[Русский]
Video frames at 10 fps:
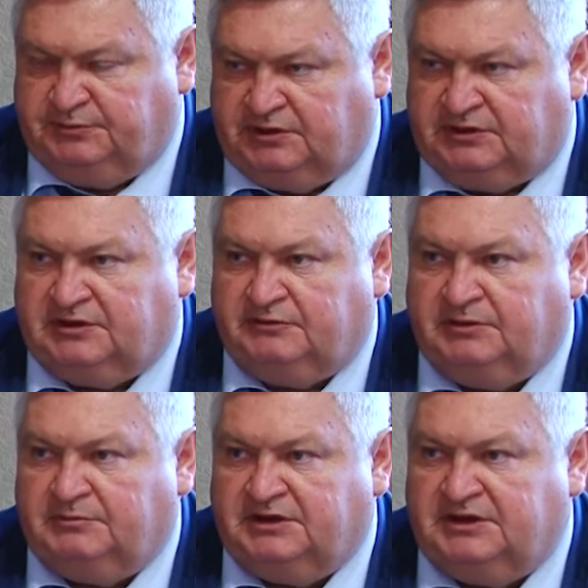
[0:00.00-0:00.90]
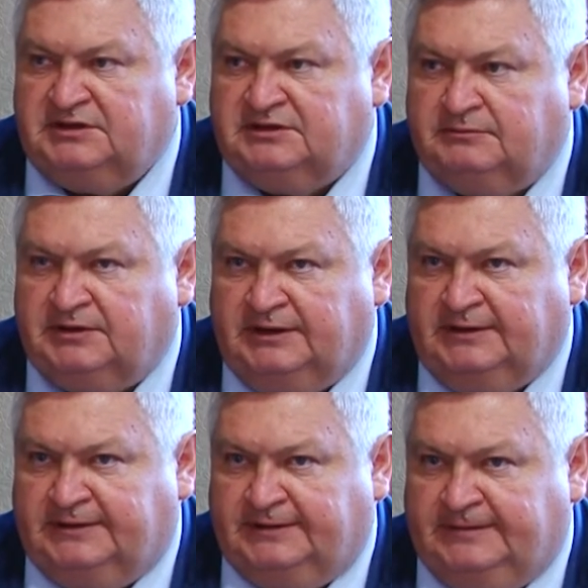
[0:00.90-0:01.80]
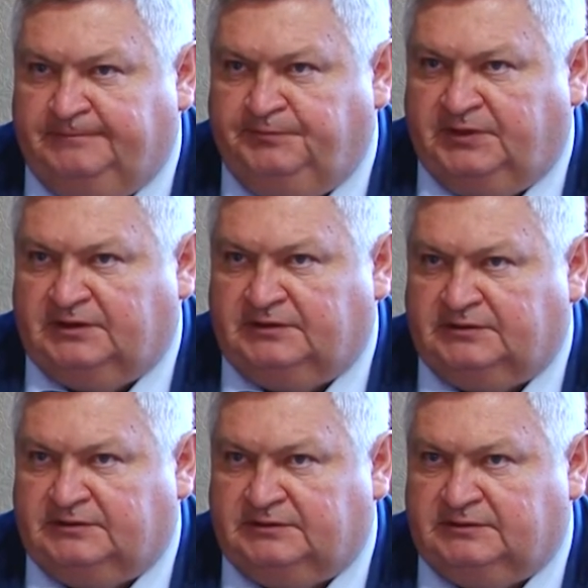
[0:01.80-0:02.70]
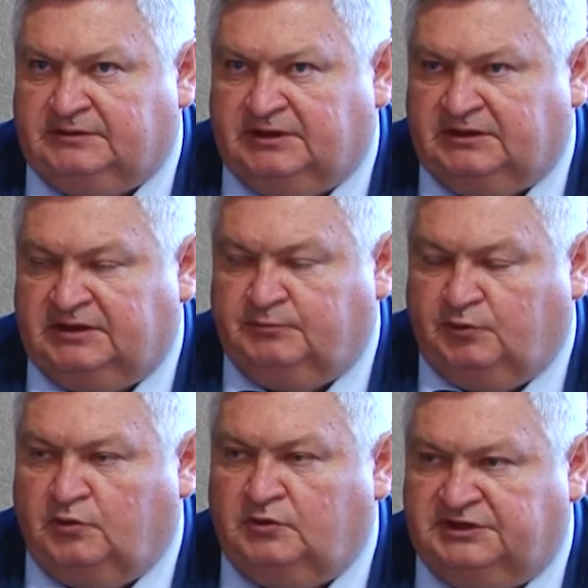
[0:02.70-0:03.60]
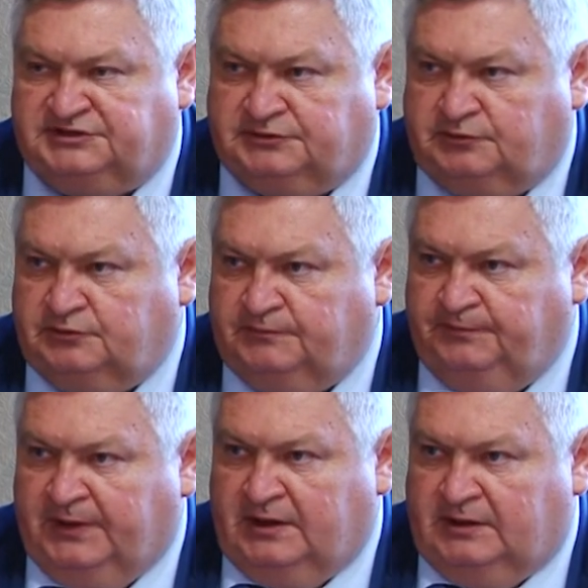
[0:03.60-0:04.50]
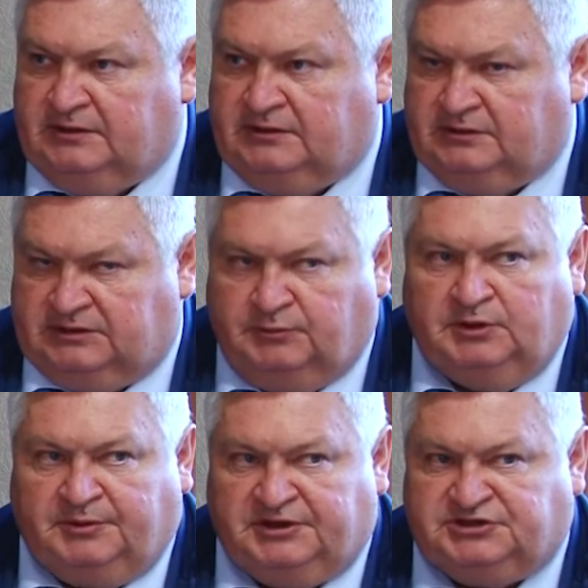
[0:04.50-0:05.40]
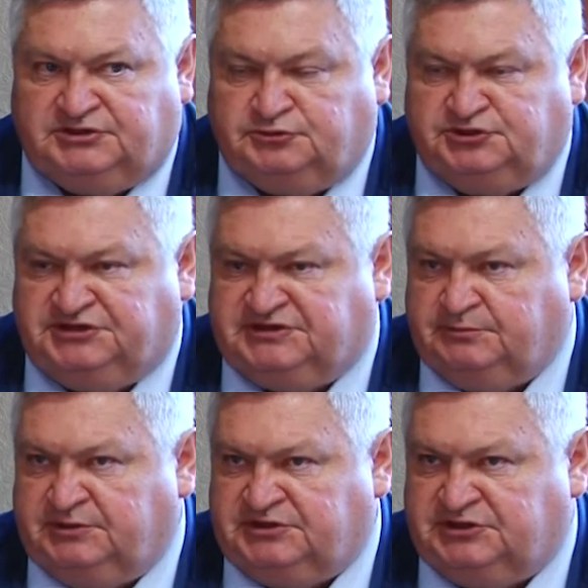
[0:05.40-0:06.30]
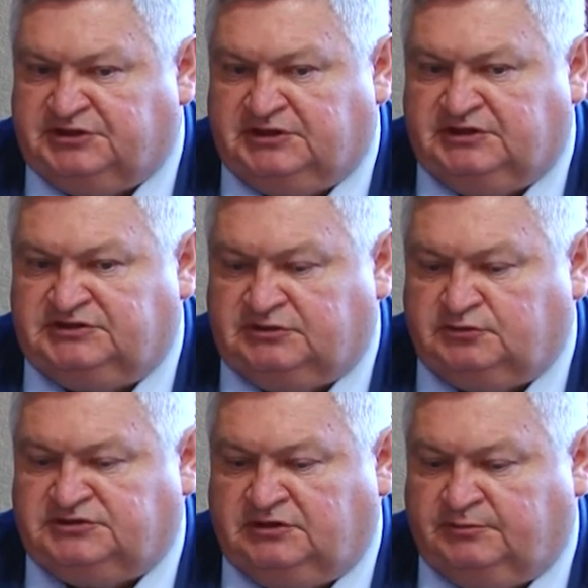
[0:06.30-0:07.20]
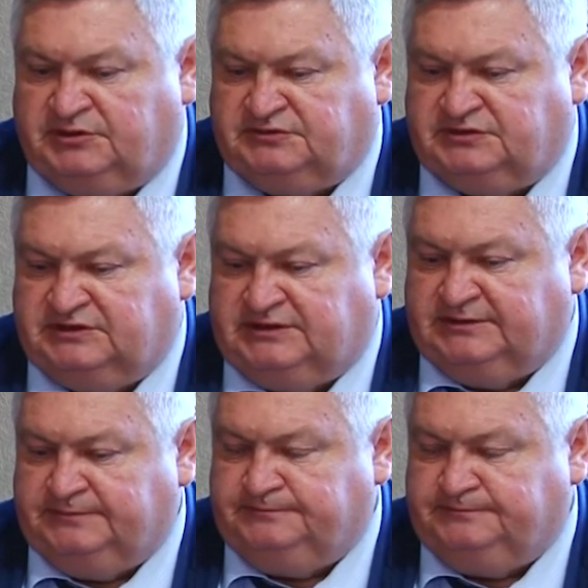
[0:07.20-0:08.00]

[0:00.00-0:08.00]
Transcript: по кратковременным кредитам и э, долги по лизингу. Э, это было бы, конечно, существенной поддержкой для сельхозтоваропроизводителей.